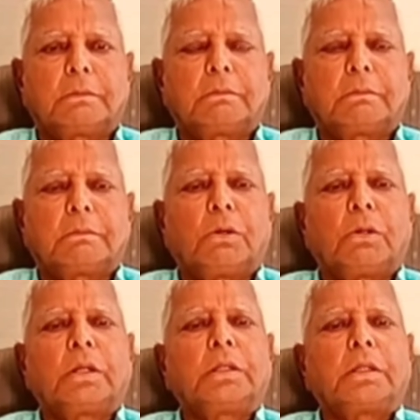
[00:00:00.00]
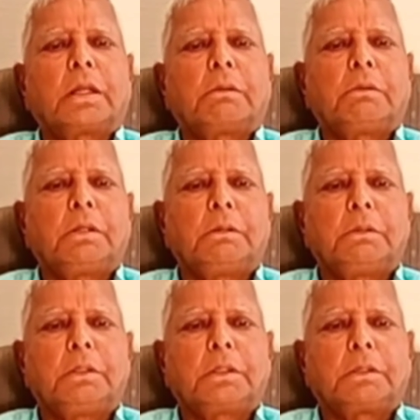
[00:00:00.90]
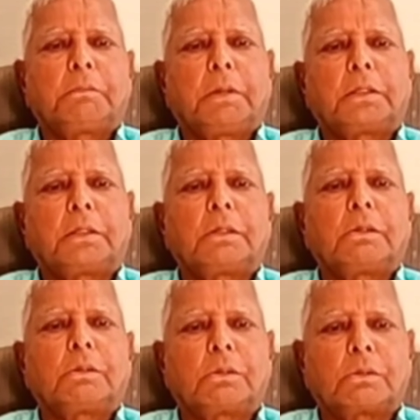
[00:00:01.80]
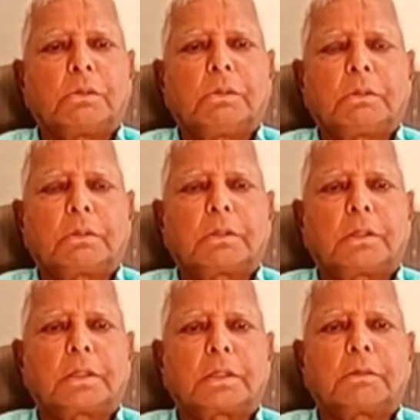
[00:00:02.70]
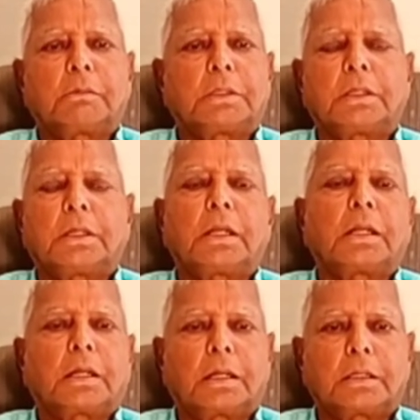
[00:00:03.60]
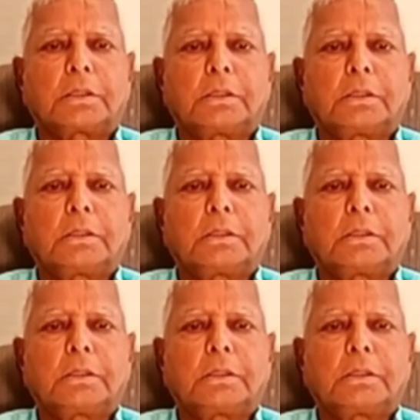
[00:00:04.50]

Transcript: बोल देवी जी की पार्टी के लोगों को घर घर में झंडा लगाना चाहिए